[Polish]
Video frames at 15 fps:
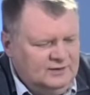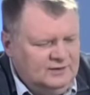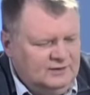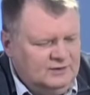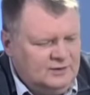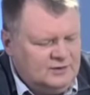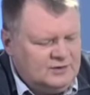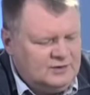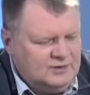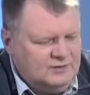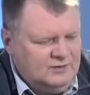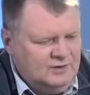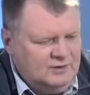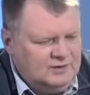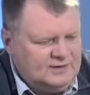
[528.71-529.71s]
y,
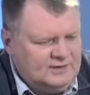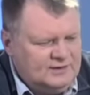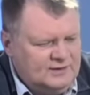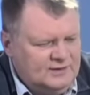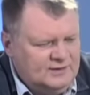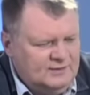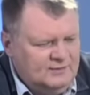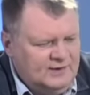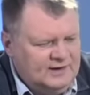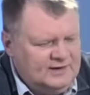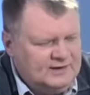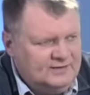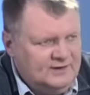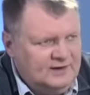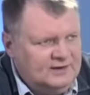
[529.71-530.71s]
troszczą o los e,
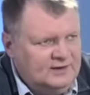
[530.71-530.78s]
państwa.